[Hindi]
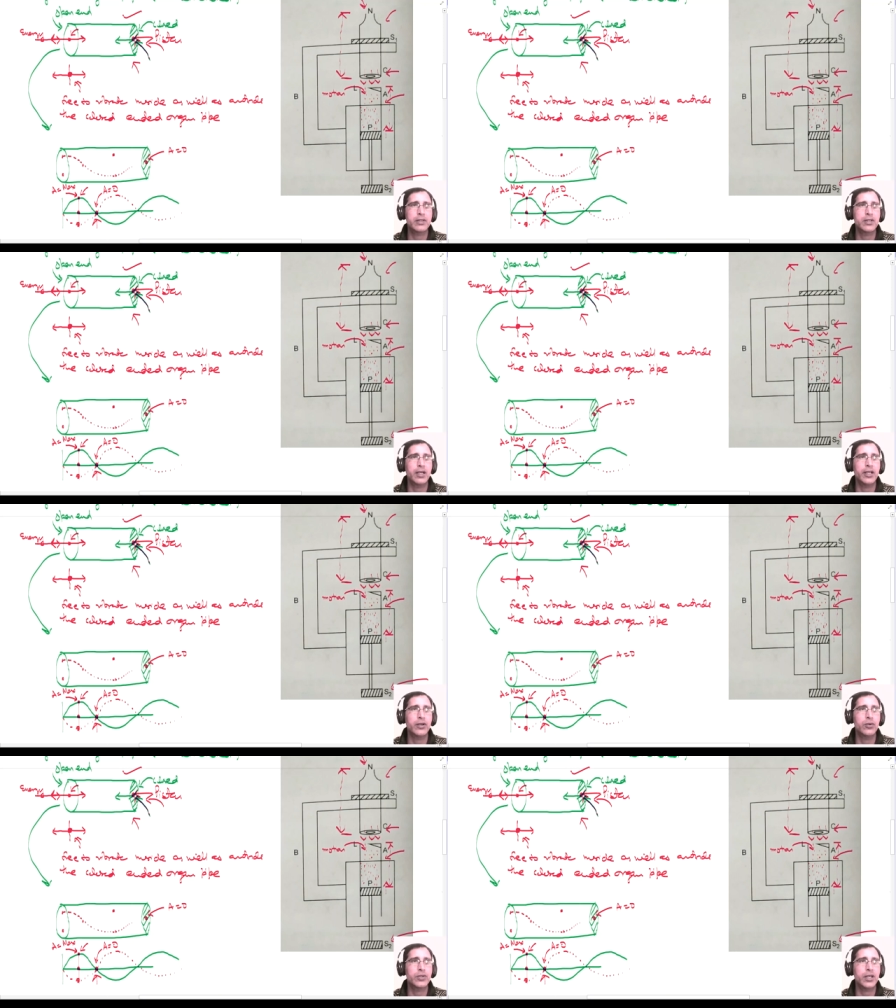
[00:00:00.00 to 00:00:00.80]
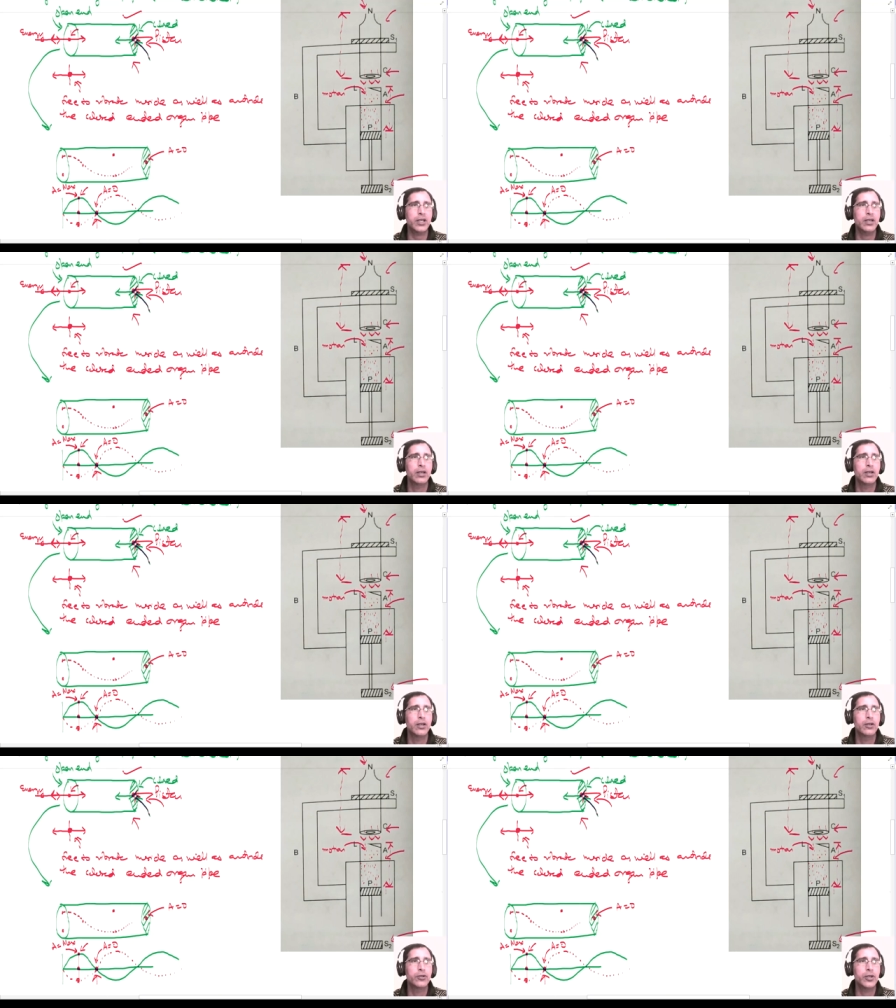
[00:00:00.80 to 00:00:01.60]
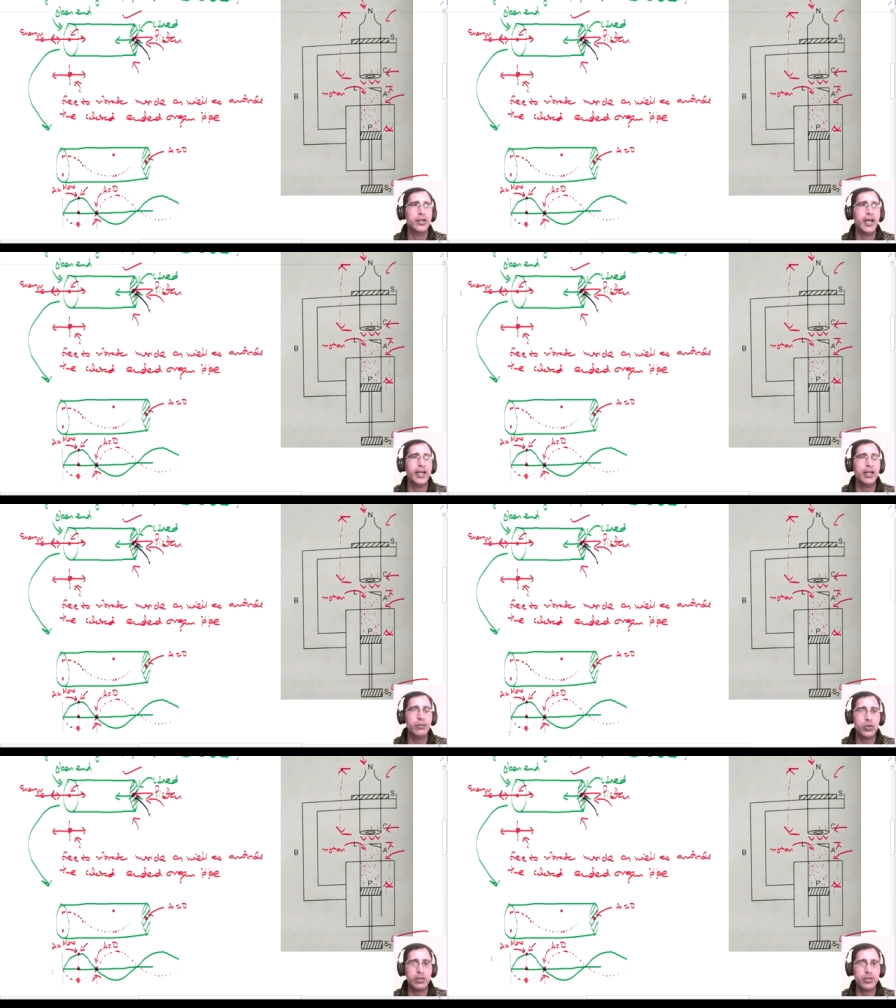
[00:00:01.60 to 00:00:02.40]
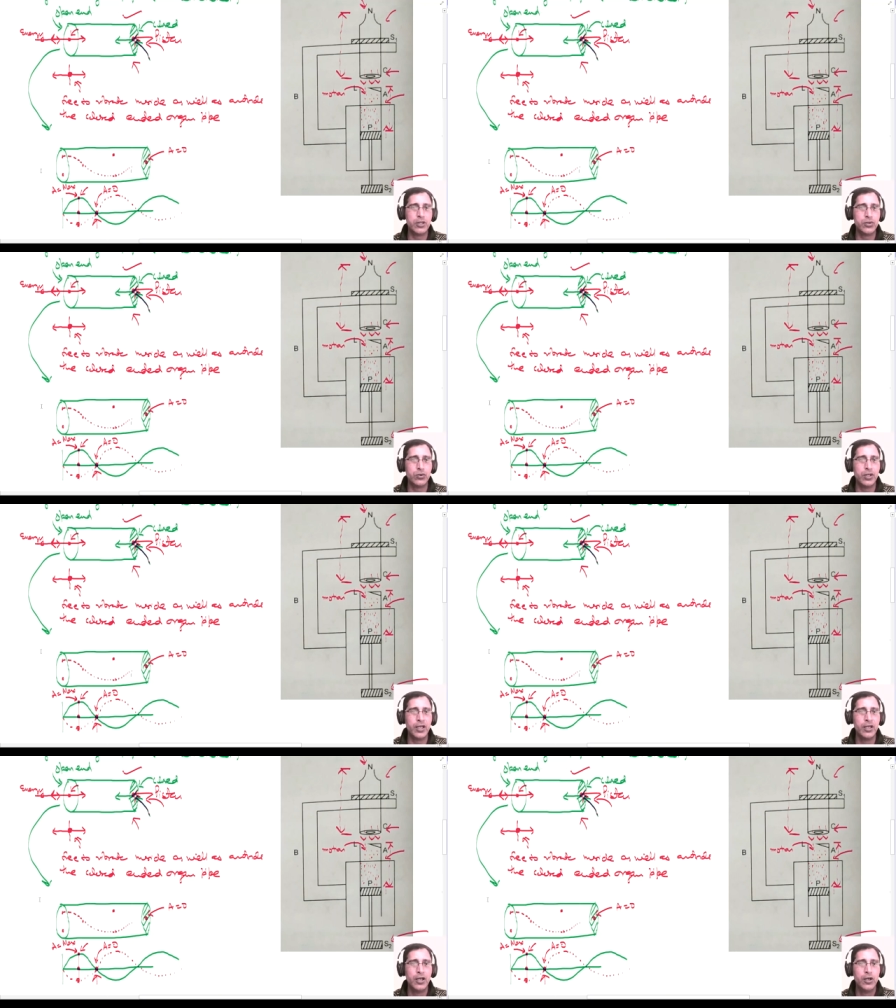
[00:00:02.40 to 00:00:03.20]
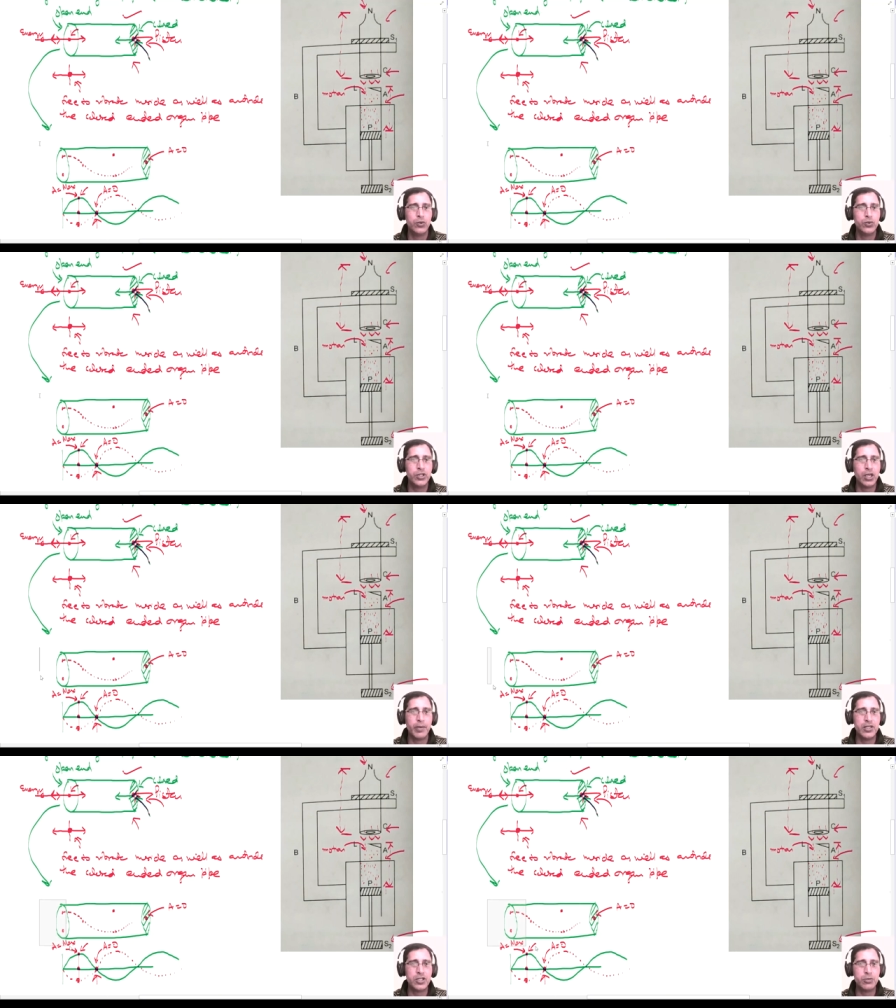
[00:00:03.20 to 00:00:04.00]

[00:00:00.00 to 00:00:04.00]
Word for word: आपके पास ये क्लियर हो सके डायग्राम को समझना जरूरी है उसी के